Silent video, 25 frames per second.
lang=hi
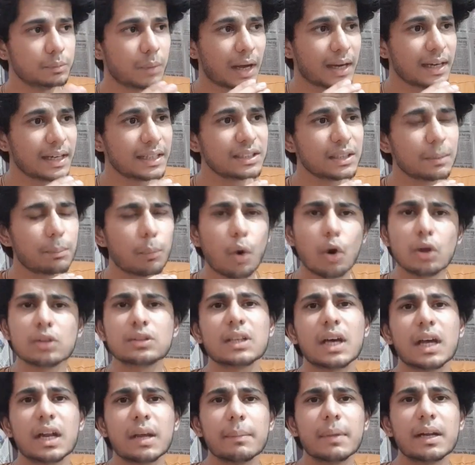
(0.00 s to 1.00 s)
मान लीजिए
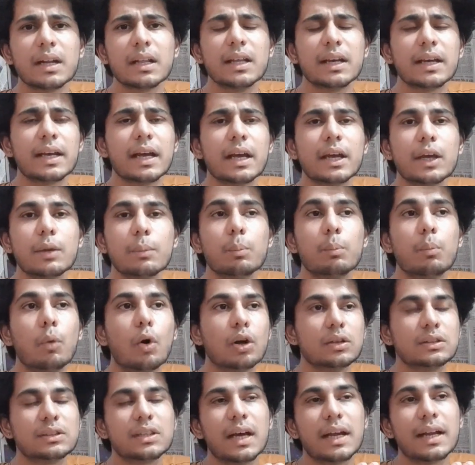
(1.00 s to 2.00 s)
बहुत सारे मैंने देखे हैं कि
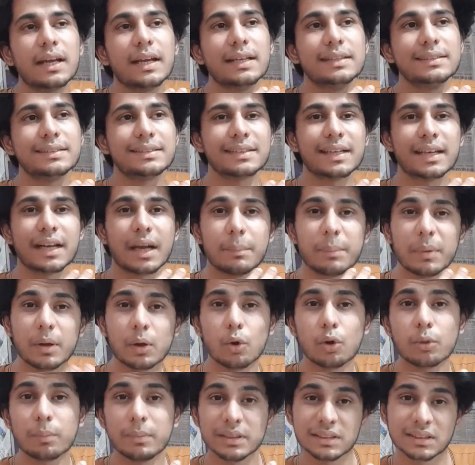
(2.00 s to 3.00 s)
बहुत सारे इंस्टाग्राम पे
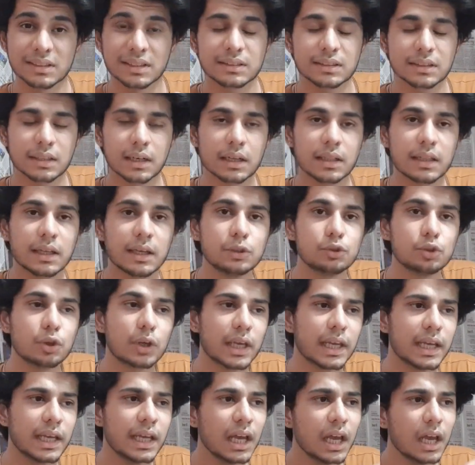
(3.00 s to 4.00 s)
लोग बिजनेस करते हैं जो
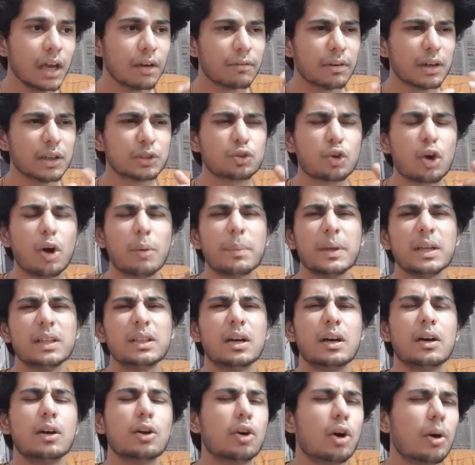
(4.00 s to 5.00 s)
कि फर्स्ट कॉपी
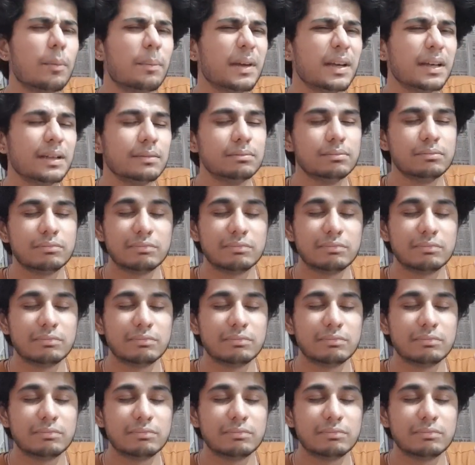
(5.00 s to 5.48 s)
थर्ड कॉपी